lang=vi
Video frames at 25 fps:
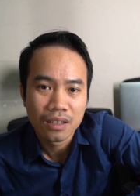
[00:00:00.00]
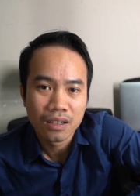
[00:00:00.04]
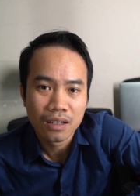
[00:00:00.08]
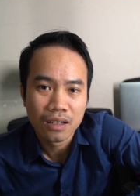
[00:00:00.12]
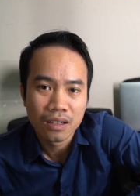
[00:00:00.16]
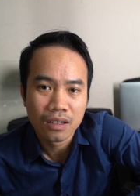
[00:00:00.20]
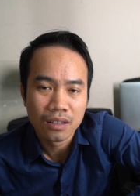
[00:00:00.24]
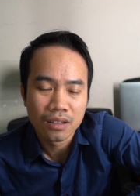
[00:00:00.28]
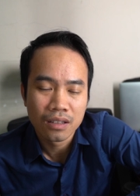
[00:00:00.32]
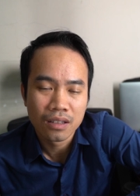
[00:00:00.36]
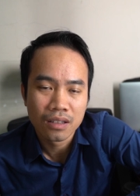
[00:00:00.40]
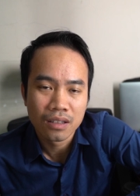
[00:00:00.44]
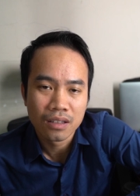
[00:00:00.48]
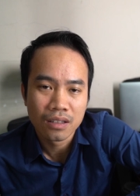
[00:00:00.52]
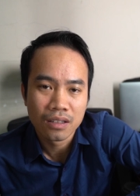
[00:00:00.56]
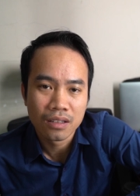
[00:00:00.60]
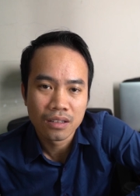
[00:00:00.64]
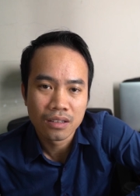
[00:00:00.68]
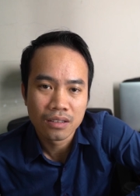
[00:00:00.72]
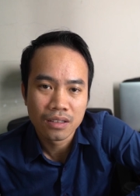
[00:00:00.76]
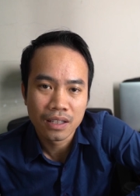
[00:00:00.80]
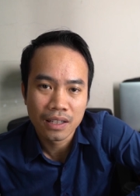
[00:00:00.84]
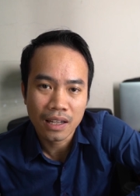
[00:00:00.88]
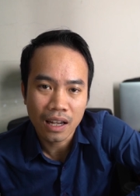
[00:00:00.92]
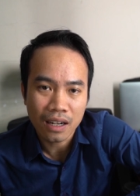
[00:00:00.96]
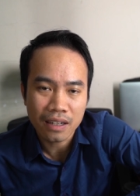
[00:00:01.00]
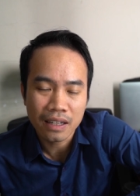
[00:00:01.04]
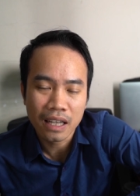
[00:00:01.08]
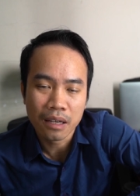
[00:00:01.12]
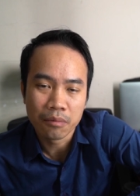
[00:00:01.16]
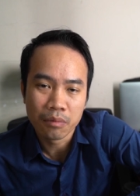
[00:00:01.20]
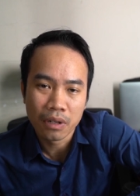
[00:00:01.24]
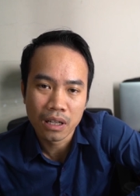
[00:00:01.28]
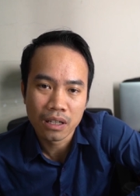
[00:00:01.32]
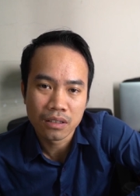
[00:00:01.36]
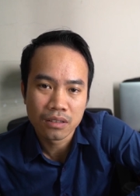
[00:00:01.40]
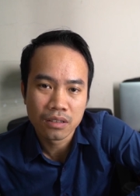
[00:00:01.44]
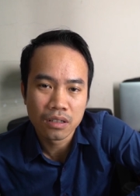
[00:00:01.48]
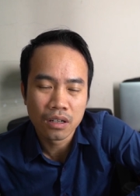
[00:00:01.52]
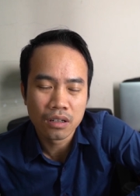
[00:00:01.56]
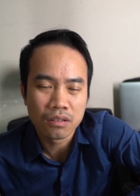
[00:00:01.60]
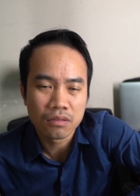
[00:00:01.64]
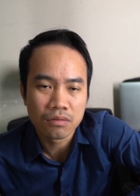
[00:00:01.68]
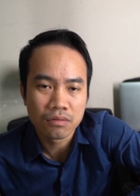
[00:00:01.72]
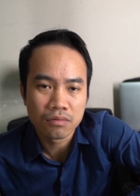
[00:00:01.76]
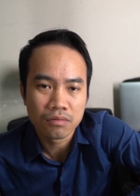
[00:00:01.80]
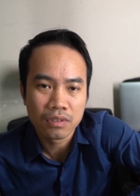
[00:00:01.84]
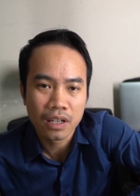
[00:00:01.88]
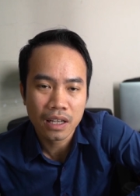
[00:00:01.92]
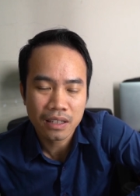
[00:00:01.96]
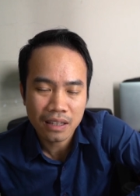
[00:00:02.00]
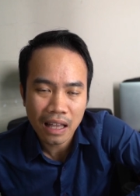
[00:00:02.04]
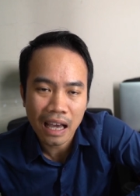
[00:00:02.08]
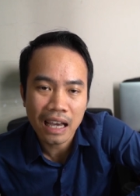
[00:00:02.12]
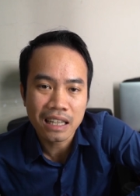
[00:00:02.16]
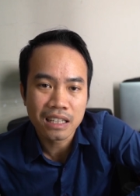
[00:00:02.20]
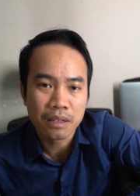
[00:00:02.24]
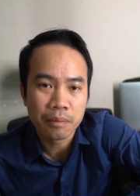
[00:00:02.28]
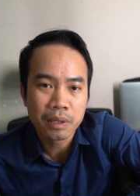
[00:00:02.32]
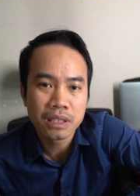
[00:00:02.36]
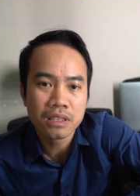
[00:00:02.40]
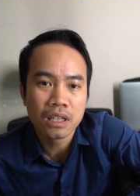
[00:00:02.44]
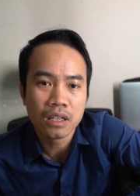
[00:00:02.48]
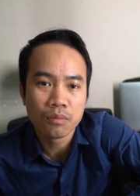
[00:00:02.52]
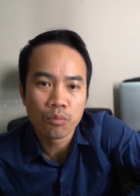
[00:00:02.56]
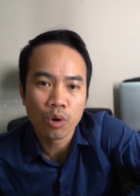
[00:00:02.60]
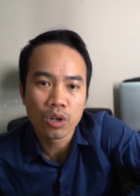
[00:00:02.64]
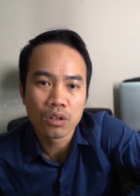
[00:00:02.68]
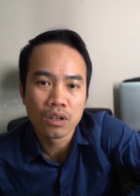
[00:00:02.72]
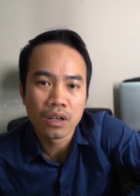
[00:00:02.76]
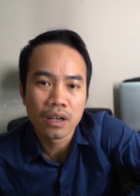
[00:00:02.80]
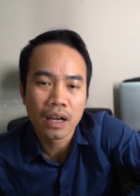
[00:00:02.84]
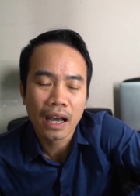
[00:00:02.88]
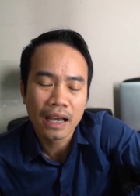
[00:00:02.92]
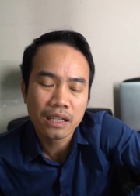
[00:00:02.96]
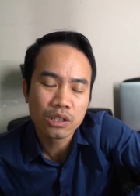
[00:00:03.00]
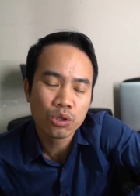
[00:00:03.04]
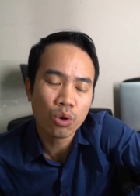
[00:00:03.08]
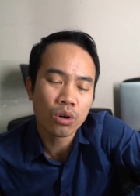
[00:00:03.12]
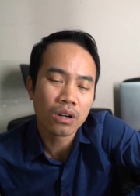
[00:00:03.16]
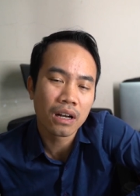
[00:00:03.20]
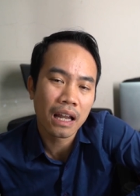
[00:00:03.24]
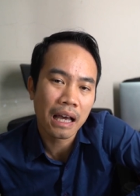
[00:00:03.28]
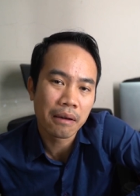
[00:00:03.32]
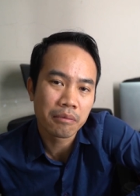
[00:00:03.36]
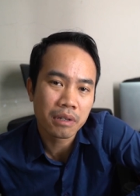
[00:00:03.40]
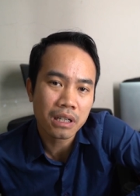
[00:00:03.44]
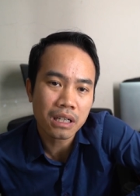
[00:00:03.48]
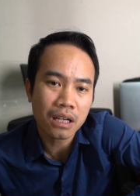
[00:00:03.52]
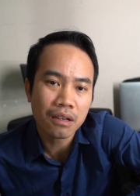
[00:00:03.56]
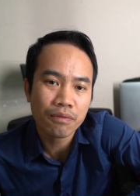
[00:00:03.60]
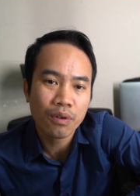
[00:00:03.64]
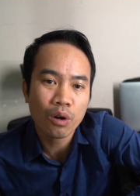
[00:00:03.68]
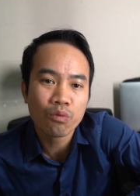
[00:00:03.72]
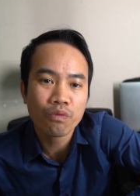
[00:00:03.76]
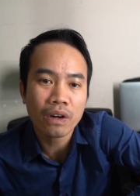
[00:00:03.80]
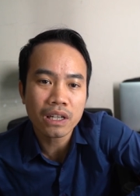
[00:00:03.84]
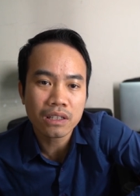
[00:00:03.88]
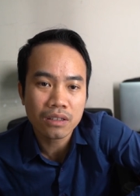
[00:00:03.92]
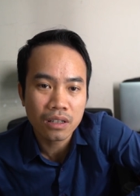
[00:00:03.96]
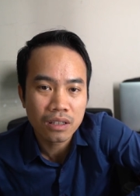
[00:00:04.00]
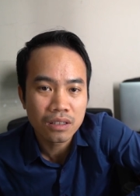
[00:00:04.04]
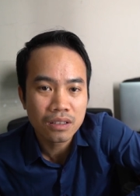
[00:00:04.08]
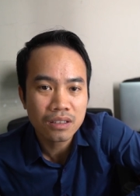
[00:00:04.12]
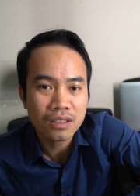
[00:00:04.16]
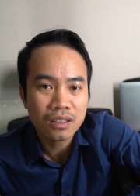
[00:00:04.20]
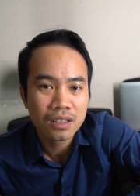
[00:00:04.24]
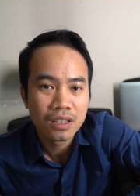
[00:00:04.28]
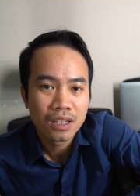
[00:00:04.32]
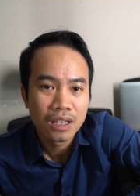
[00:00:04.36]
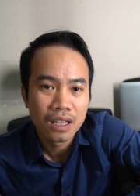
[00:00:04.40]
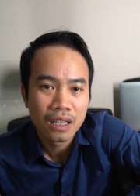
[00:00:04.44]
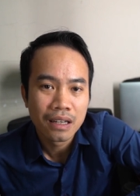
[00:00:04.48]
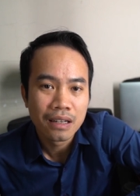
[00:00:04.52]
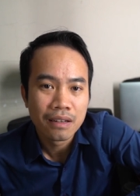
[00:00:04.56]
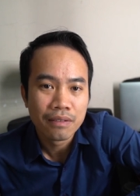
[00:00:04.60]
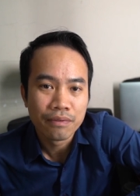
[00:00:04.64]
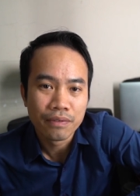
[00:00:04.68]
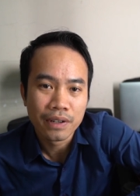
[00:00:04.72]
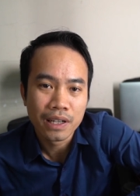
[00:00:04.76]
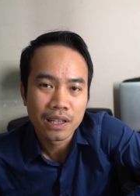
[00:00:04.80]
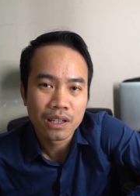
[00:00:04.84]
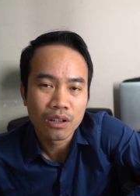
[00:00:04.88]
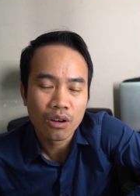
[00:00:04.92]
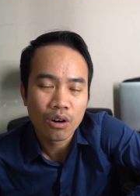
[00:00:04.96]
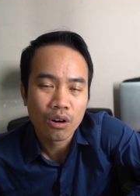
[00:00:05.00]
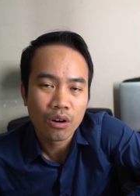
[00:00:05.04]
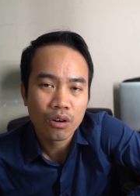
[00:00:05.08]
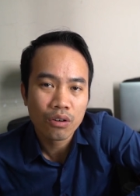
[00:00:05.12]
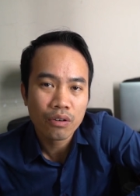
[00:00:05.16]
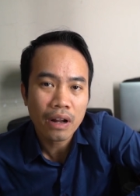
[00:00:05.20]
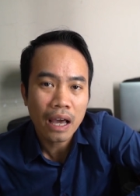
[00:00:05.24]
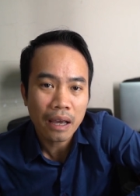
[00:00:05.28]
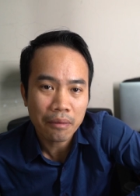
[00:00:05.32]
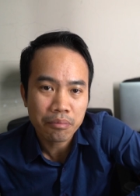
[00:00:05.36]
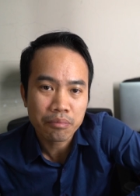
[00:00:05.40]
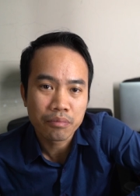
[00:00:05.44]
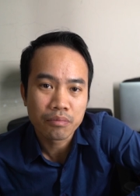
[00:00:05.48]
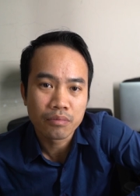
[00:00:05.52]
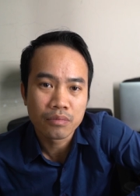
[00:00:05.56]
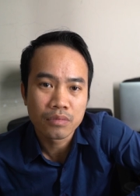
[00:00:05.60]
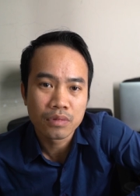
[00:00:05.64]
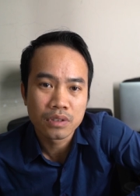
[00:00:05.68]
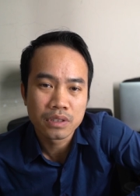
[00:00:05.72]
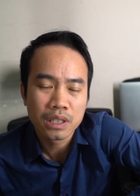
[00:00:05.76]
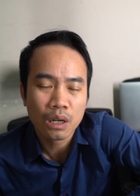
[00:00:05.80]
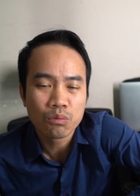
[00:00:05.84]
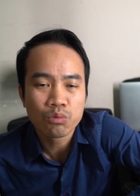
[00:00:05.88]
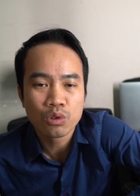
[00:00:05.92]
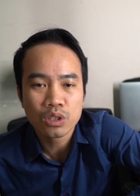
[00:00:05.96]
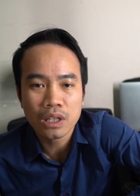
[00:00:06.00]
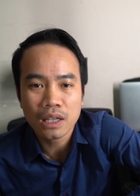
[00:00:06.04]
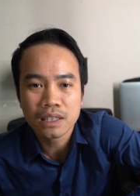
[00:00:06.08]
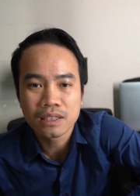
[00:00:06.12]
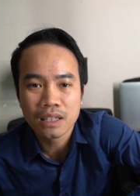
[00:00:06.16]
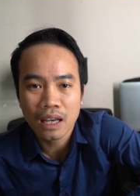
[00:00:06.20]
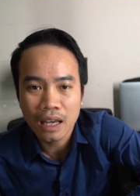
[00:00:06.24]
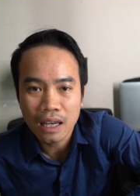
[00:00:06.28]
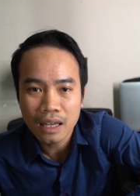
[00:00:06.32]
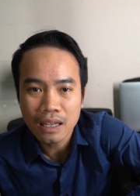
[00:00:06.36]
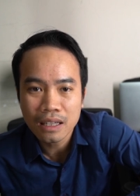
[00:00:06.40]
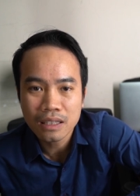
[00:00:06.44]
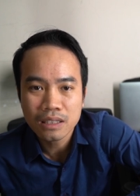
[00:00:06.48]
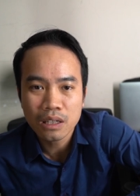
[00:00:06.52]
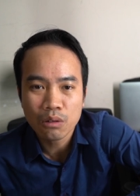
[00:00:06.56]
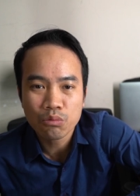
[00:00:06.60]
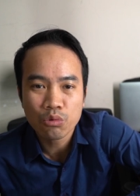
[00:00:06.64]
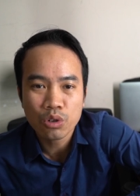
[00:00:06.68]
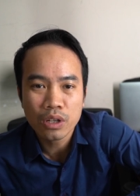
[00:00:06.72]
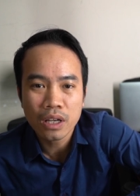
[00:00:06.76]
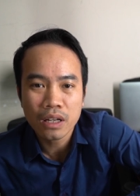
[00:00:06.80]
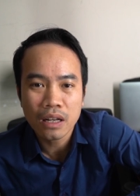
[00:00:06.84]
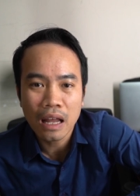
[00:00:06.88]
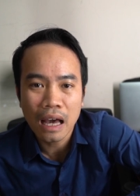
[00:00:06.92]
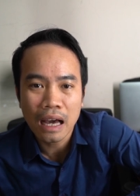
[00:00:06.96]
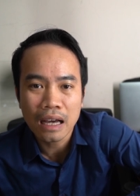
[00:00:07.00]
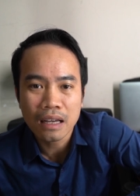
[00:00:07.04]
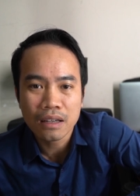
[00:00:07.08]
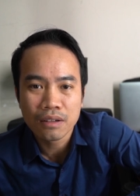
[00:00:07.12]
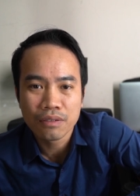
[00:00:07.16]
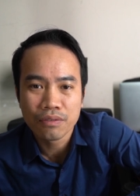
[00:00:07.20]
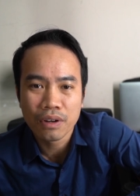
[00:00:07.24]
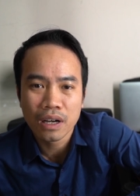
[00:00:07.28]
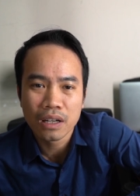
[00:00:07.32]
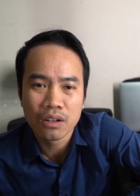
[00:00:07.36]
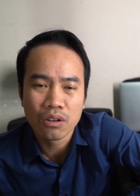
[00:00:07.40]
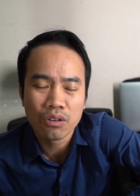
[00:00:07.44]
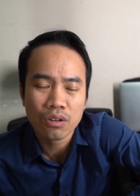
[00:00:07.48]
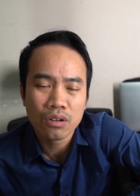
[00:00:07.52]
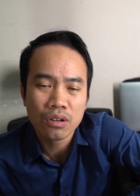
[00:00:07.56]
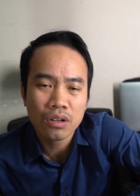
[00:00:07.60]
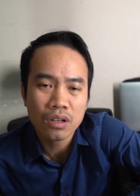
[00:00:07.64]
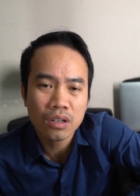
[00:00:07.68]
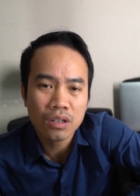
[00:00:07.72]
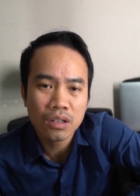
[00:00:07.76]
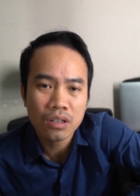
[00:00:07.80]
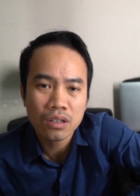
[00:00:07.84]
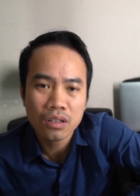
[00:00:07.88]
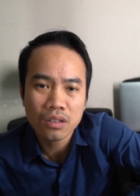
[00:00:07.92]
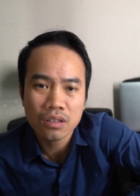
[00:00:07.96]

Ờ, thì đặc điểm là thường hiện tại thì bây giờ mọi người hay chuộng làm các cái phong vách cứng vì nó đẹp trông nó sạch sẽ trông nó hiện đại và nó